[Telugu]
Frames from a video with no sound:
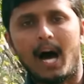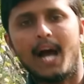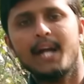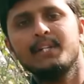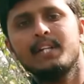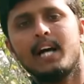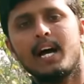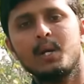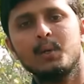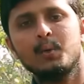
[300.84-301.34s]

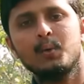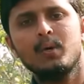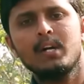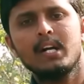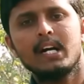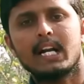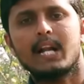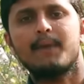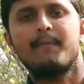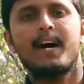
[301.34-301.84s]
ఆయుధాలు
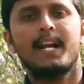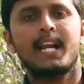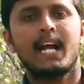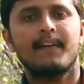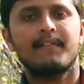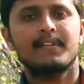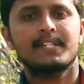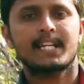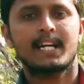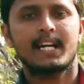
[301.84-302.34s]
రవాణా
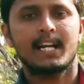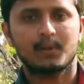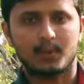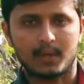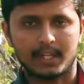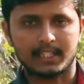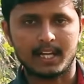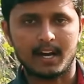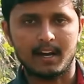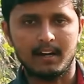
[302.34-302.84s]
అవసరాల
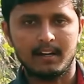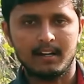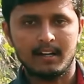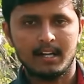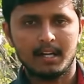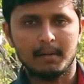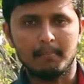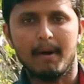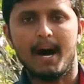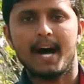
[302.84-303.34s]
కొరత
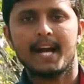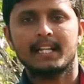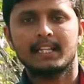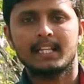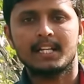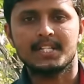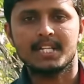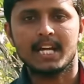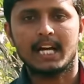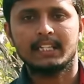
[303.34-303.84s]

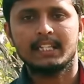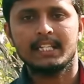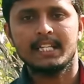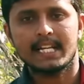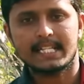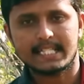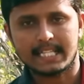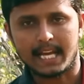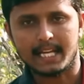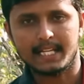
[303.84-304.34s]
భారత
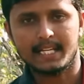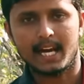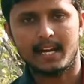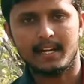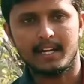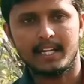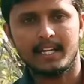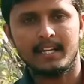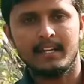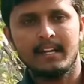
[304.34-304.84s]
జాతీయ
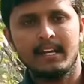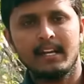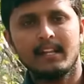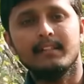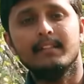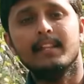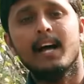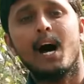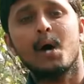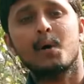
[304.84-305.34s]
సైన్యాన్ని
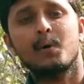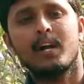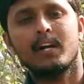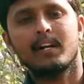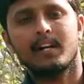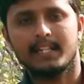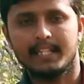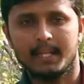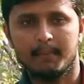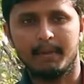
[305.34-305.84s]

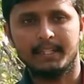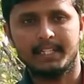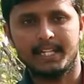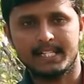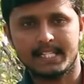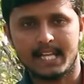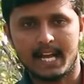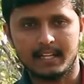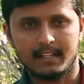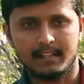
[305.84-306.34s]
దారుణంగా
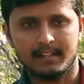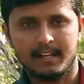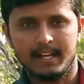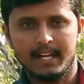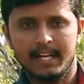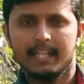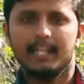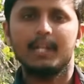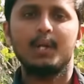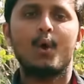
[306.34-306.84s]
దెబ్బతీశాయి
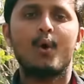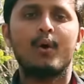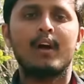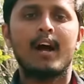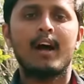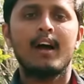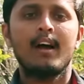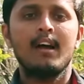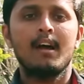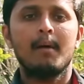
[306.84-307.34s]

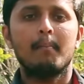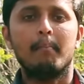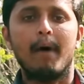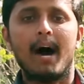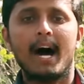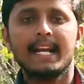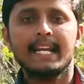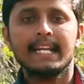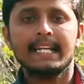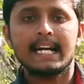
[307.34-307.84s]
ఈలోగా
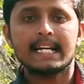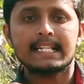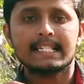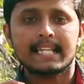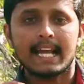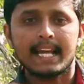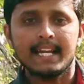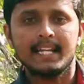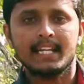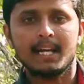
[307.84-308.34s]
భారీగా
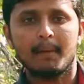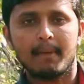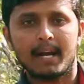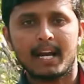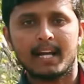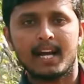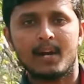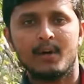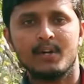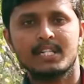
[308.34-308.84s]
సైనిక
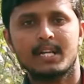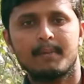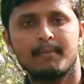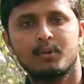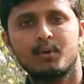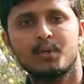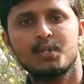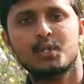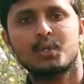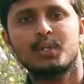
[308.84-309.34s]
బలగాలను
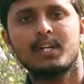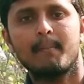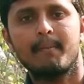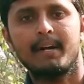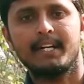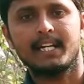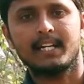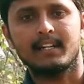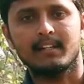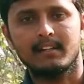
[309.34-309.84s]
సమకూర్చుకున్న
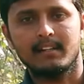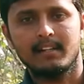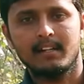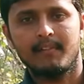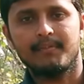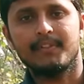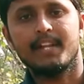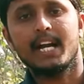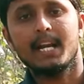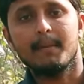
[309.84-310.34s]
బ్రిటన్
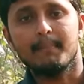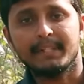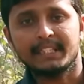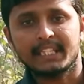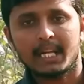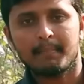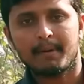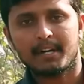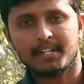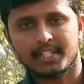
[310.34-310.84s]
దాని
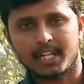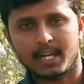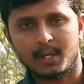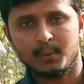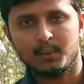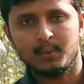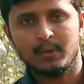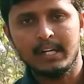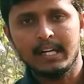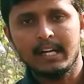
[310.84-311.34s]
మిత్రపక్షాలు